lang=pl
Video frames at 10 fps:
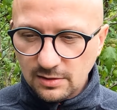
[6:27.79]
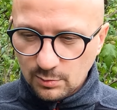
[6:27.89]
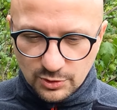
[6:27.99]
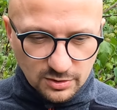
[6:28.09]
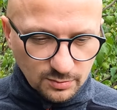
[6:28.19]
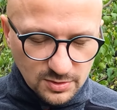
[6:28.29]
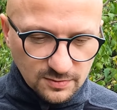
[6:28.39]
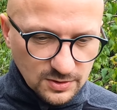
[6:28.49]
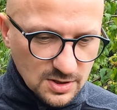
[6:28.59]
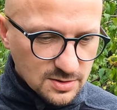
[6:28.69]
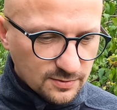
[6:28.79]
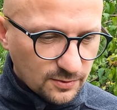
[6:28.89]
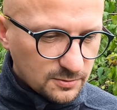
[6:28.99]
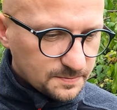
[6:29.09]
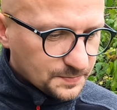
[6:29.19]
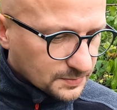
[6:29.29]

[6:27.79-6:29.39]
może to być zwycięstwo,